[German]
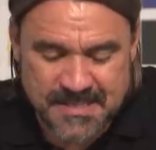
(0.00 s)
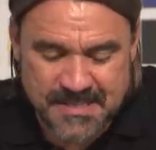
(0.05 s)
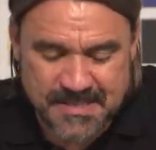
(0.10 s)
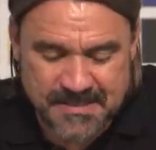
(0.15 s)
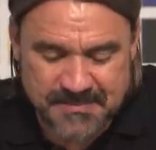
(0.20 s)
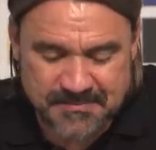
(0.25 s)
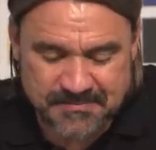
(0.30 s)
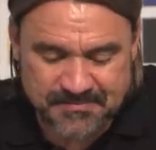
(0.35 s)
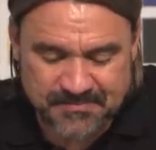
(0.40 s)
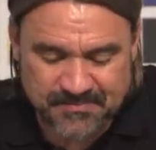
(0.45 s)

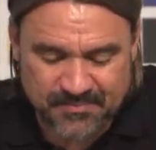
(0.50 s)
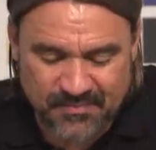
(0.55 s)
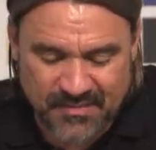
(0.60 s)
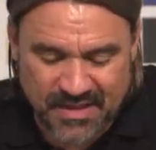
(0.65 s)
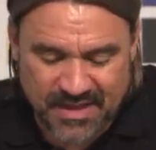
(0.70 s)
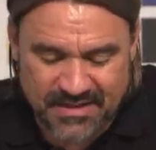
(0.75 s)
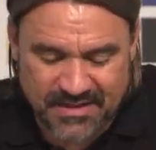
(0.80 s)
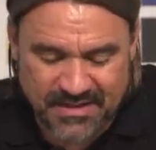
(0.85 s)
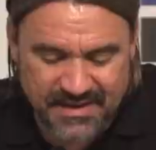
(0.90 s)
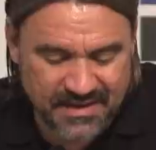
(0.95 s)
Ähm,
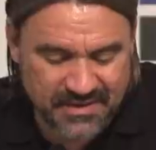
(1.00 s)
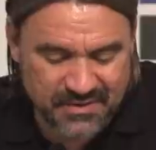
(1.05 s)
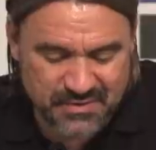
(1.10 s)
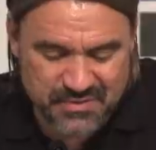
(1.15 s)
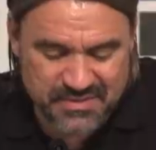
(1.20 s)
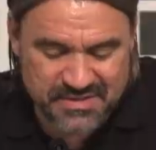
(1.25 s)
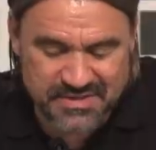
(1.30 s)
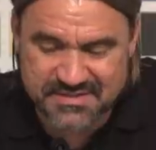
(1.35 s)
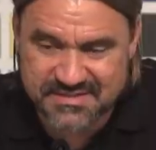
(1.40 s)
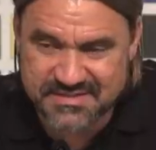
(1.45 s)
ja,
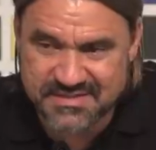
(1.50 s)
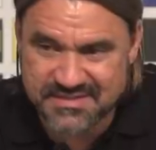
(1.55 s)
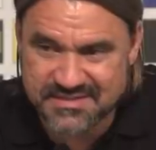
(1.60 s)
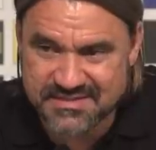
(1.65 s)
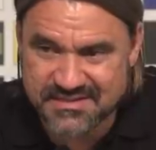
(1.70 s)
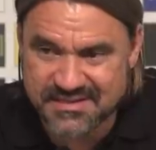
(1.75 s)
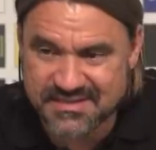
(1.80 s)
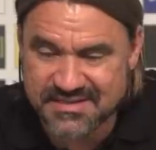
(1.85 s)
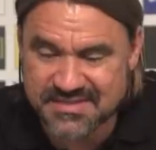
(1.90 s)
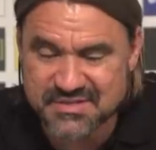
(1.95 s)
und
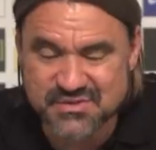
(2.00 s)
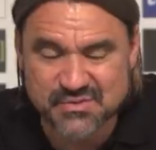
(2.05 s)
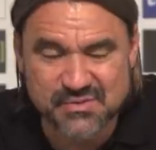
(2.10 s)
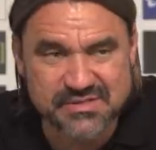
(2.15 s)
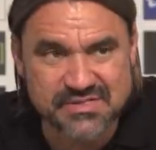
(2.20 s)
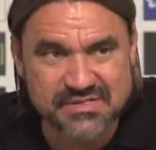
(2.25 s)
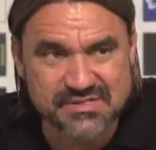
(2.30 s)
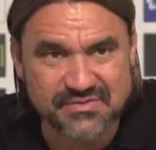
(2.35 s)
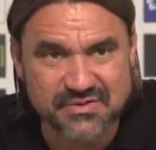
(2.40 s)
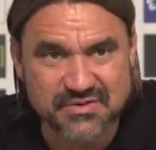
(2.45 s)
kassieren dann das
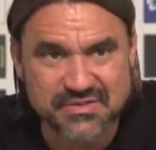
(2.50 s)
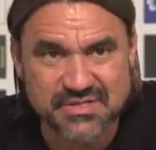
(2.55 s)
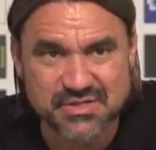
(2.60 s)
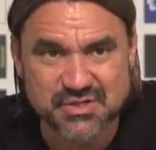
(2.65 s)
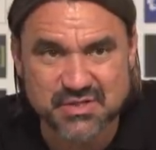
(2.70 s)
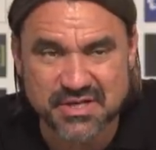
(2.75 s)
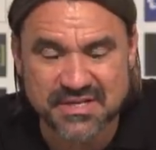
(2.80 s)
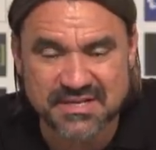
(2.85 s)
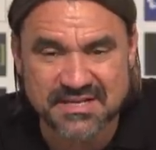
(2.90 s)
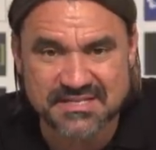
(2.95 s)
0 zu 2 aus einer
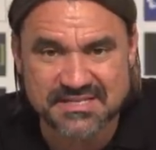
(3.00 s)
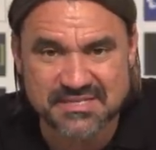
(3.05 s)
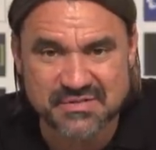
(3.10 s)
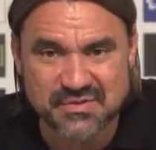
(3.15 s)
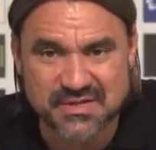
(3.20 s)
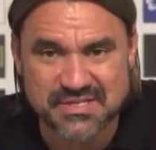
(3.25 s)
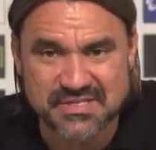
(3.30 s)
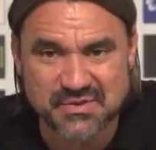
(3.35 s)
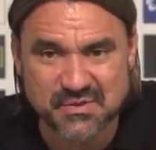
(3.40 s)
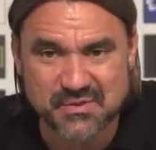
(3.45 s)

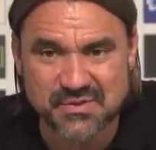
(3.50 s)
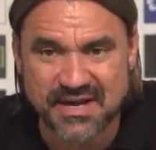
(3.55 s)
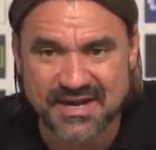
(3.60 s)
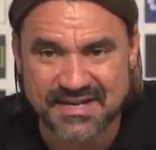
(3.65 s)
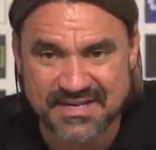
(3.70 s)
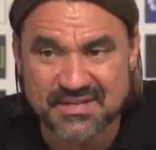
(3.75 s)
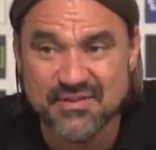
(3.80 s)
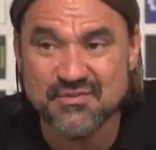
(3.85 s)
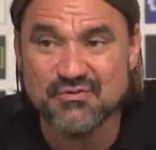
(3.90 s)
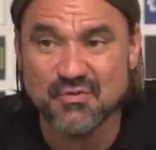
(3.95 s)
Standardsituation,
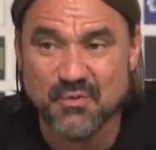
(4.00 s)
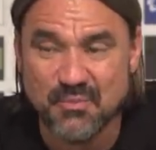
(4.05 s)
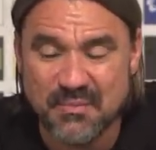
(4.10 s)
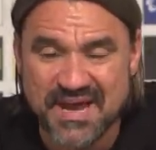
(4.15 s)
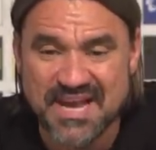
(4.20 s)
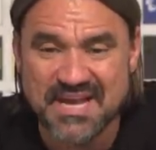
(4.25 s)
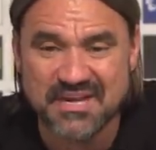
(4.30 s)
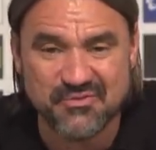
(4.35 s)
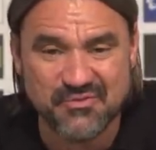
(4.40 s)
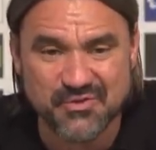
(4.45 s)
eigentlich eine
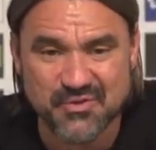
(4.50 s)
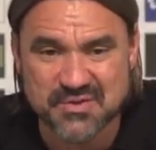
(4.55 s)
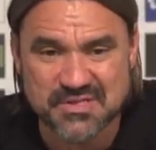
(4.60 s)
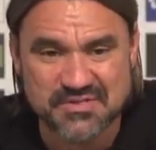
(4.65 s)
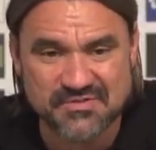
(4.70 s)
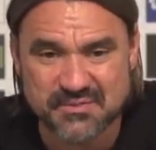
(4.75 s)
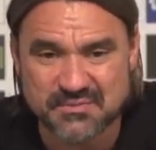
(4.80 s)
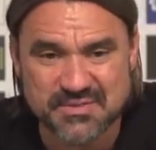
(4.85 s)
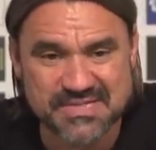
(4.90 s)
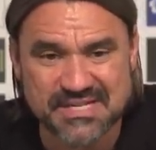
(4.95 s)
Domäne von
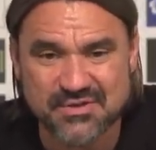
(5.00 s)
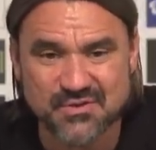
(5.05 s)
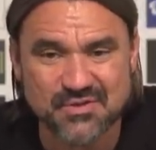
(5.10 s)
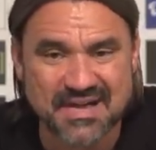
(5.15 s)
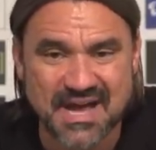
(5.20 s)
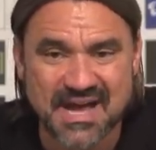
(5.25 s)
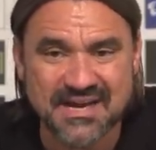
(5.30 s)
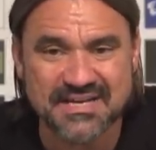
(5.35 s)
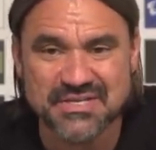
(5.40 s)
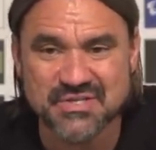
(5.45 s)
uns. Wir haben bisher noch
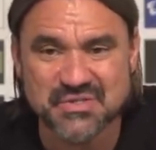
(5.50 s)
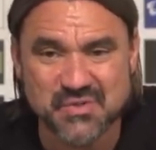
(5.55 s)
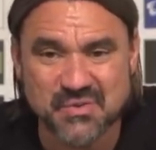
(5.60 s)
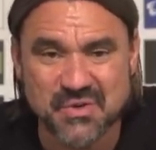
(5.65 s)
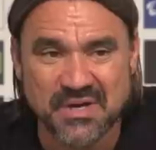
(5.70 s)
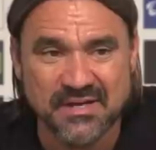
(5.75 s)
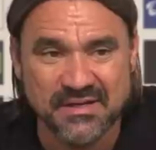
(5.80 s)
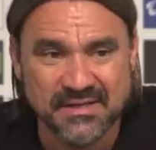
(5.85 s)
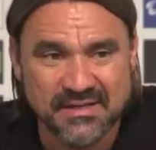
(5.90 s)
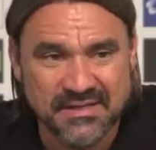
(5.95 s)
gar kein
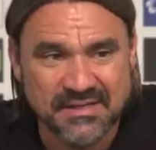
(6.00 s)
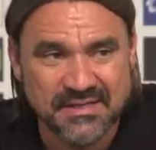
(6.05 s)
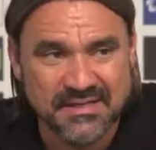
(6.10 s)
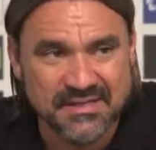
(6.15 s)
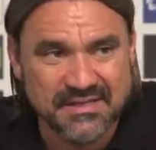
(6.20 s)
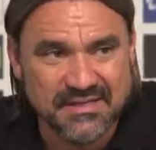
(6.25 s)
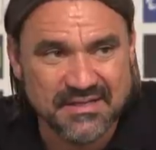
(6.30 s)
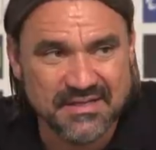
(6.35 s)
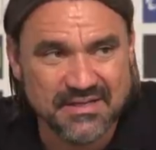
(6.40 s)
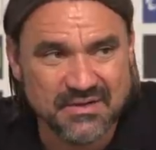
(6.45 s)
Tor
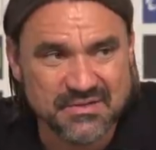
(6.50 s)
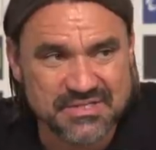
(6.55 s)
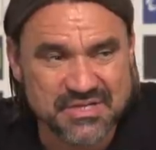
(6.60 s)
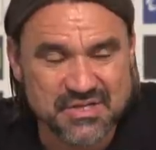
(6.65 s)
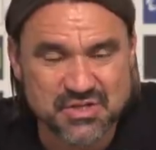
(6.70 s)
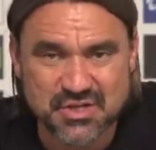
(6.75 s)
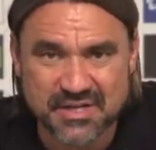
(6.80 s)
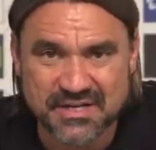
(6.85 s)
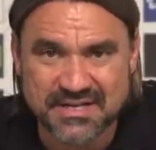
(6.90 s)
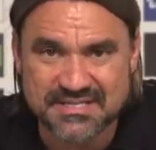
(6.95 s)
äh, aus
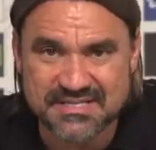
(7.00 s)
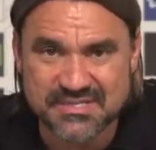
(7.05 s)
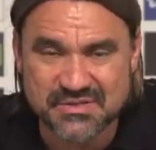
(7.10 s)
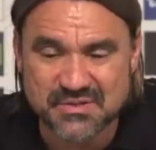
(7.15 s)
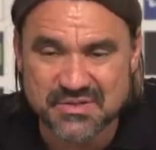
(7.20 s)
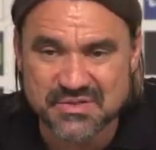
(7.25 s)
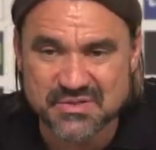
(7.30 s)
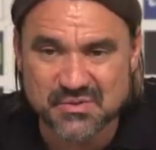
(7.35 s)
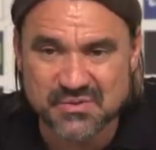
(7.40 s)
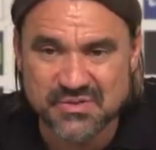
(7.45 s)
einer
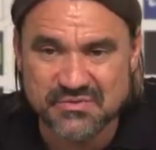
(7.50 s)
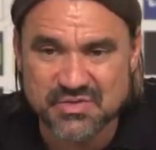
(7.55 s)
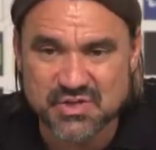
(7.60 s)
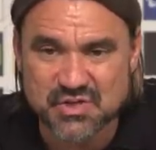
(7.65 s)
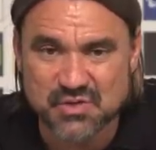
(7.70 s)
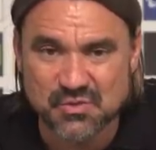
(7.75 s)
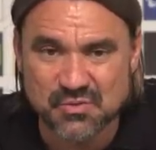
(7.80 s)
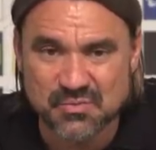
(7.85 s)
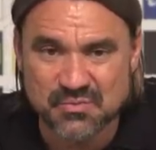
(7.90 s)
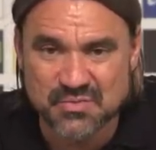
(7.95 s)
Standardsituation irgendwie
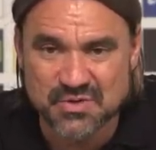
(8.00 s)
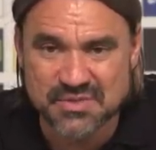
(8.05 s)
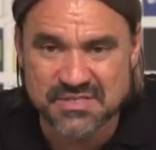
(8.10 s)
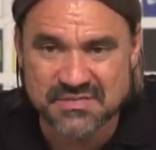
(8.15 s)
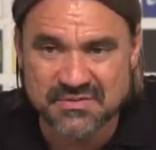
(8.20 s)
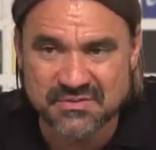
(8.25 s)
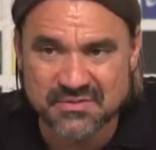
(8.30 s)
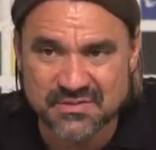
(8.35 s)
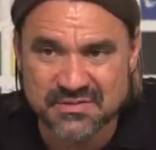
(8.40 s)
schlucken müssen.